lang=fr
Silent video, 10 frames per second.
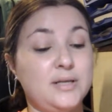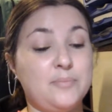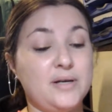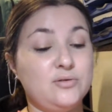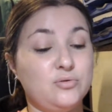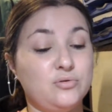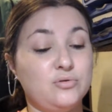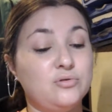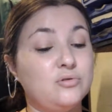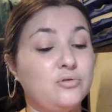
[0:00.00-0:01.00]
il a pas
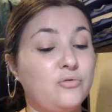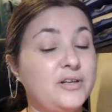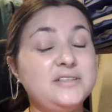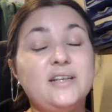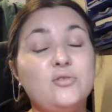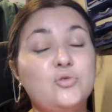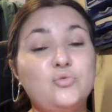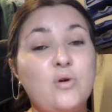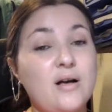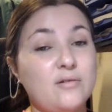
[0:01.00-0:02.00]
On va dire le
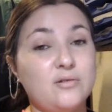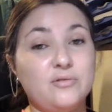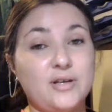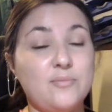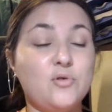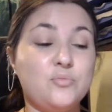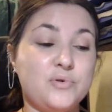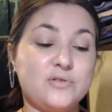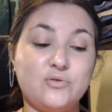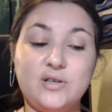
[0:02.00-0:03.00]
noir euh, vraiment
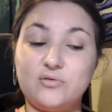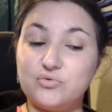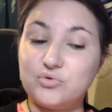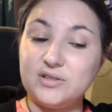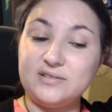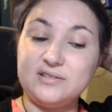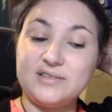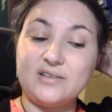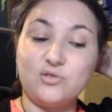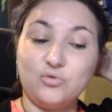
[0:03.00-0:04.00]
parce qu'il y a toujours des
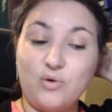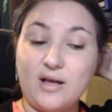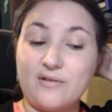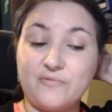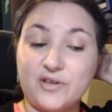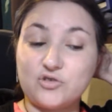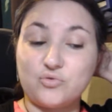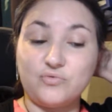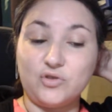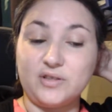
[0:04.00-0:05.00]
détails en noir à faire
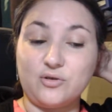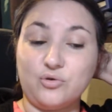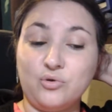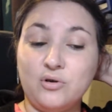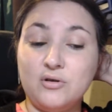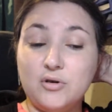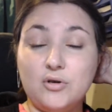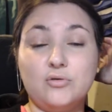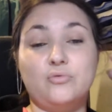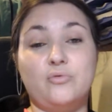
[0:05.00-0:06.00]
dans des colos.
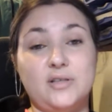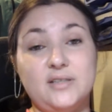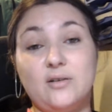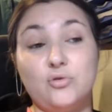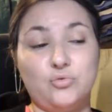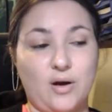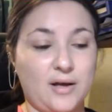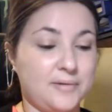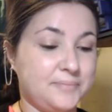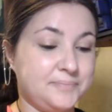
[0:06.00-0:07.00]
On va dire le
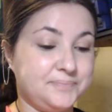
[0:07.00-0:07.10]
noir.